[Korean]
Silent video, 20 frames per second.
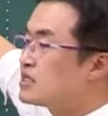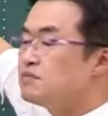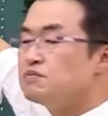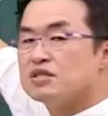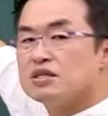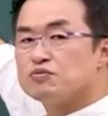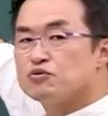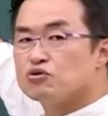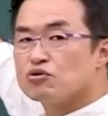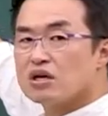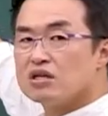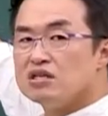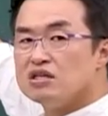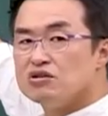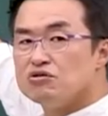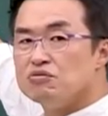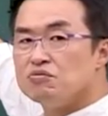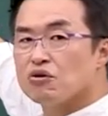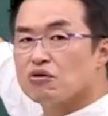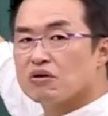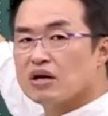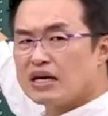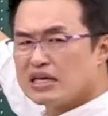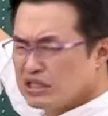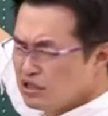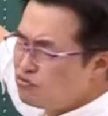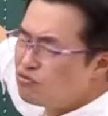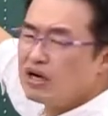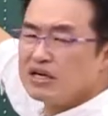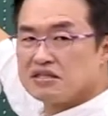지금 집중하는 이유는 뭘까?
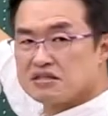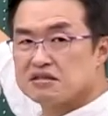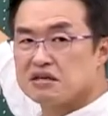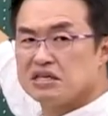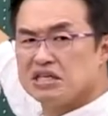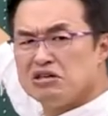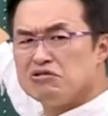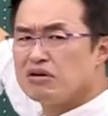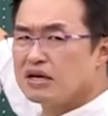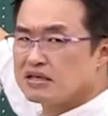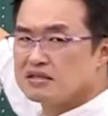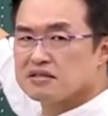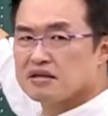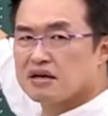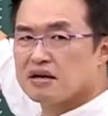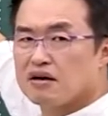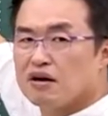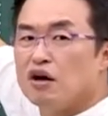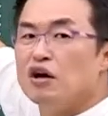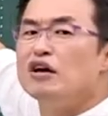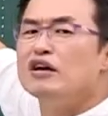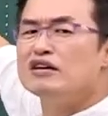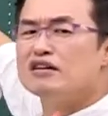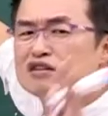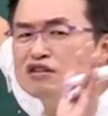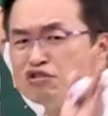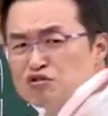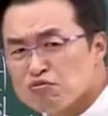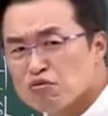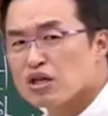이유가 있어요. 이유가 있어요.
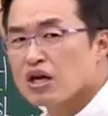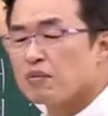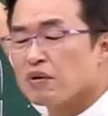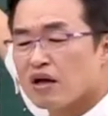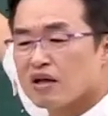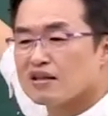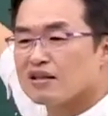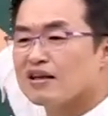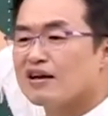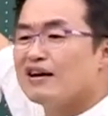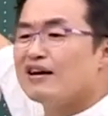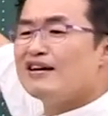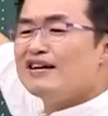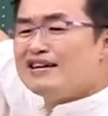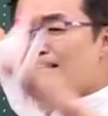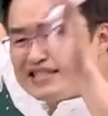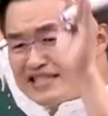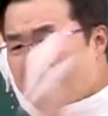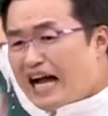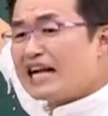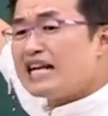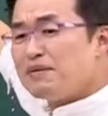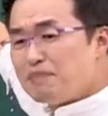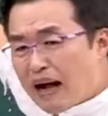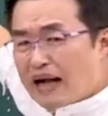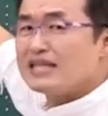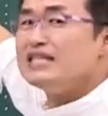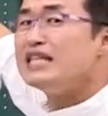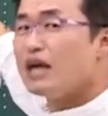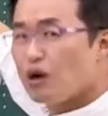그 이유는 뭐냐면 쌀이 많이